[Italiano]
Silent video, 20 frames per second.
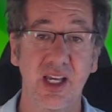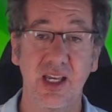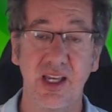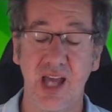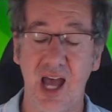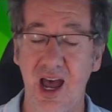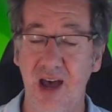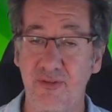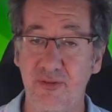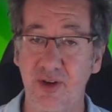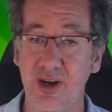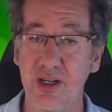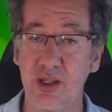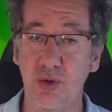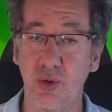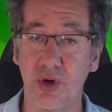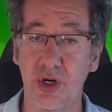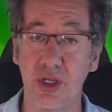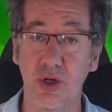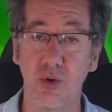Ha fallito
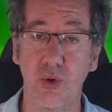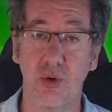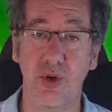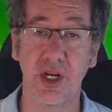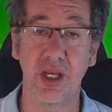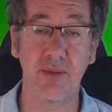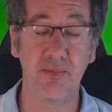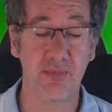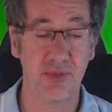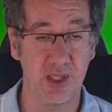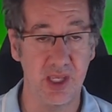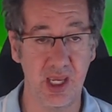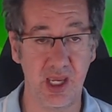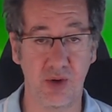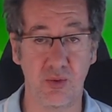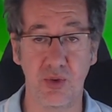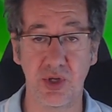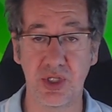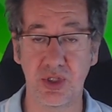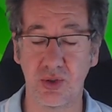il rigore, e
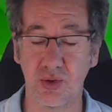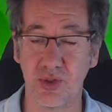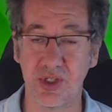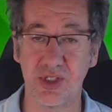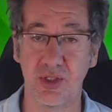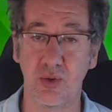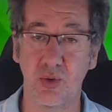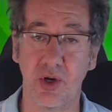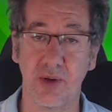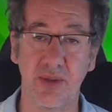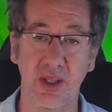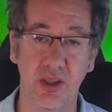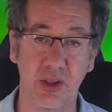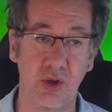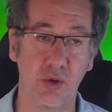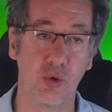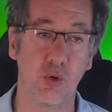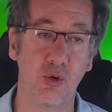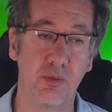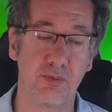questo è
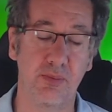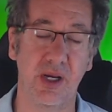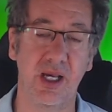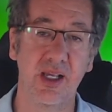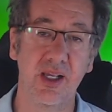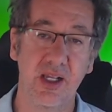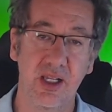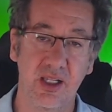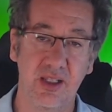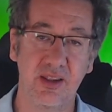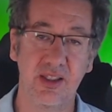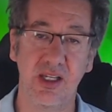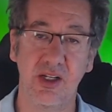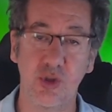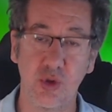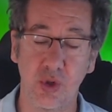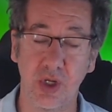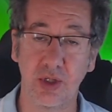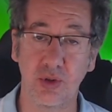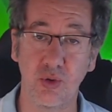sicuramente colpa del
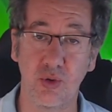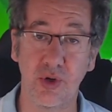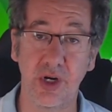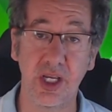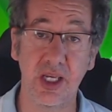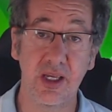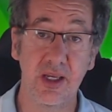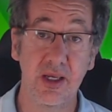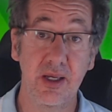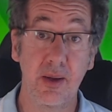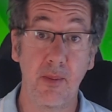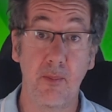giocatore,